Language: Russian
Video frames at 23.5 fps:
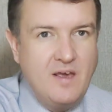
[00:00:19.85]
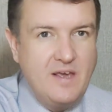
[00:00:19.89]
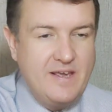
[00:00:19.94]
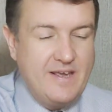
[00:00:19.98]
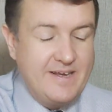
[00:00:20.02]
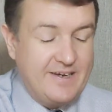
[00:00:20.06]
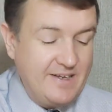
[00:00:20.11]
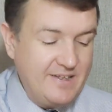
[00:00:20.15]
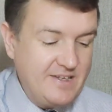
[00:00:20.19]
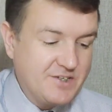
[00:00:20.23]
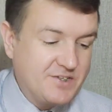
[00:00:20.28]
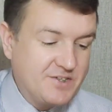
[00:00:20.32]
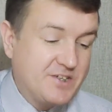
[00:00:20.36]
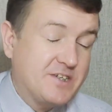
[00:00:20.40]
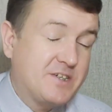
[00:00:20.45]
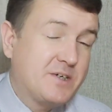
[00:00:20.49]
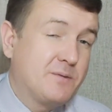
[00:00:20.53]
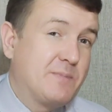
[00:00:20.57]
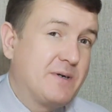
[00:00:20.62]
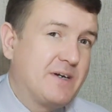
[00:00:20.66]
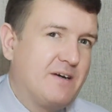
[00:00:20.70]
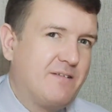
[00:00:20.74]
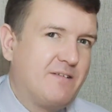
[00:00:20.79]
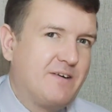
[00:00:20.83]
И, конечно же,
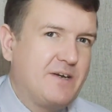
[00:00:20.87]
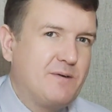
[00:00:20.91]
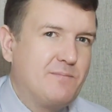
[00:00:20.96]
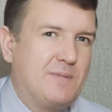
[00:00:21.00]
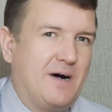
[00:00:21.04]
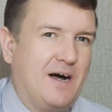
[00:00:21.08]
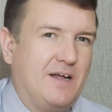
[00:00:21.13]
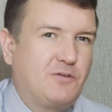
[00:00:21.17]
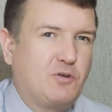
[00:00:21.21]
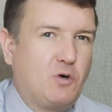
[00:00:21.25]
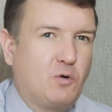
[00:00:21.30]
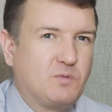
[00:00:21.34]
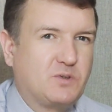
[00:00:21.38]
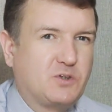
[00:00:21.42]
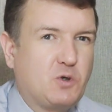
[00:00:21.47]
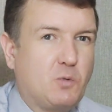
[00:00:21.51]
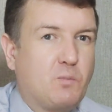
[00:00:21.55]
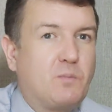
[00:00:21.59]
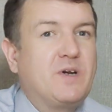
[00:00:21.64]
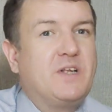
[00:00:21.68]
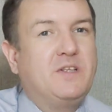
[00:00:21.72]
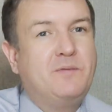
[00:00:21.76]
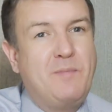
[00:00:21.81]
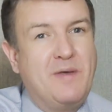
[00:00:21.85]
мы говорим о том, что
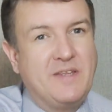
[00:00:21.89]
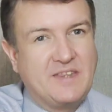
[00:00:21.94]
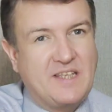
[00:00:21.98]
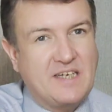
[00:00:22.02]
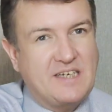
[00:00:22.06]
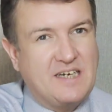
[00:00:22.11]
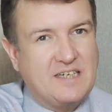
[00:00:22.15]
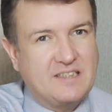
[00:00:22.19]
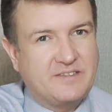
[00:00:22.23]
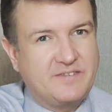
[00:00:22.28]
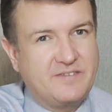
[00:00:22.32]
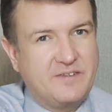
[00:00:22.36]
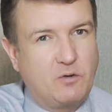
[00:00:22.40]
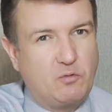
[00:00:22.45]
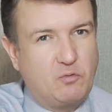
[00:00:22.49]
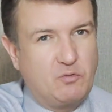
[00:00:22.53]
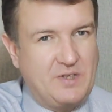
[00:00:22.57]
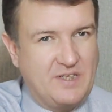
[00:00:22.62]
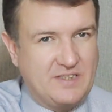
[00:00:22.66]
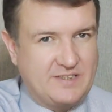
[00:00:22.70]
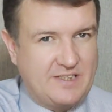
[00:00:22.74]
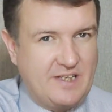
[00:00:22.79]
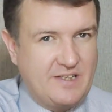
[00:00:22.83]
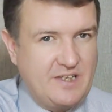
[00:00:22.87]
предмет доказывания у
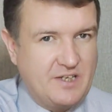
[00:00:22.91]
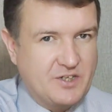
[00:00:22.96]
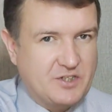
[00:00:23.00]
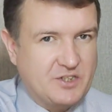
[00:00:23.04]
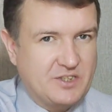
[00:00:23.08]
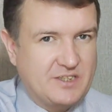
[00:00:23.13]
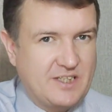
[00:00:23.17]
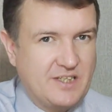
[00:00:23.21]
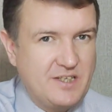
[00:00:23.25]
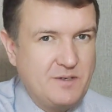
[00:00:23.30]
нас содержится